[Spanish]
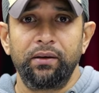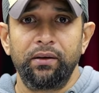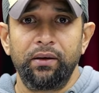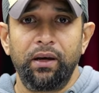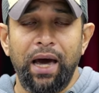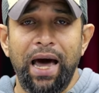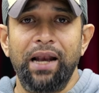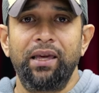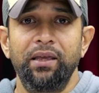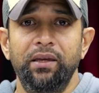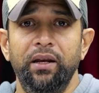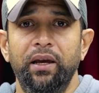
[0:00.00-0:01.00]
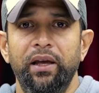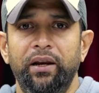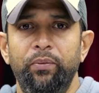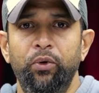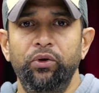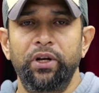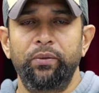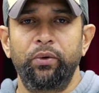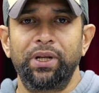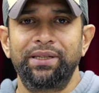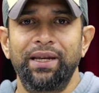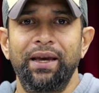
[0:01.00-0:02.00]
Alguien tiene que responder por
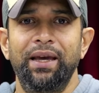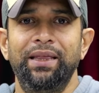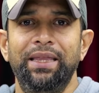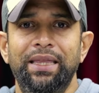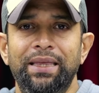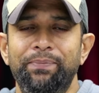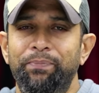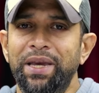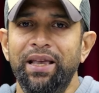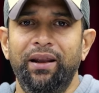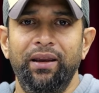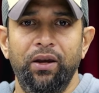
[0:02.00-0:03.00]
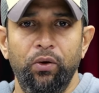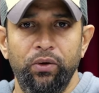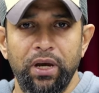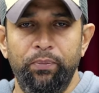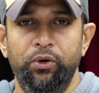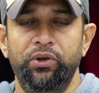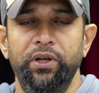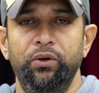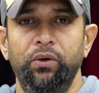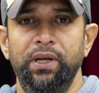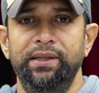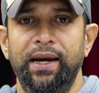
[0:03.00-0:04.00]
ese pírrico 10%
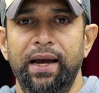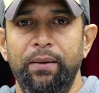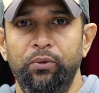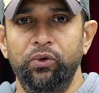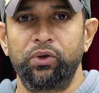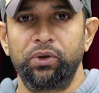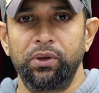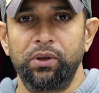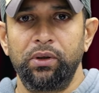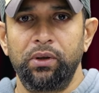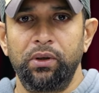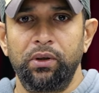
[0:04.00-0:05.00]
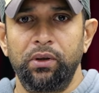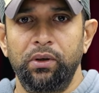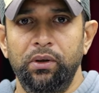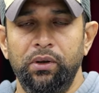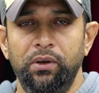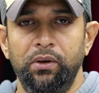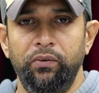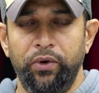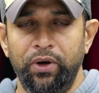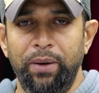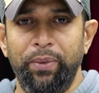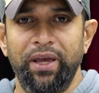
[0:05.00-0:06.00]
que sacamos. Fueron
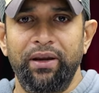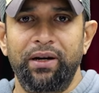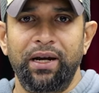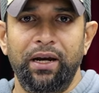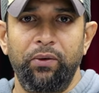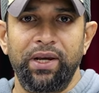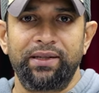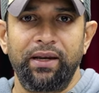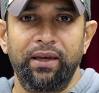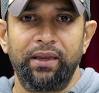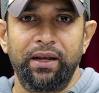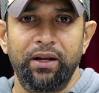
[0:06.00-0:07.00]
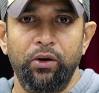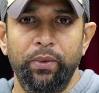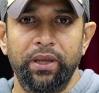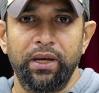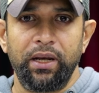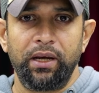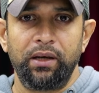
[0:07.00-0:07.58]
a pedir la cabeza de Danilo Medina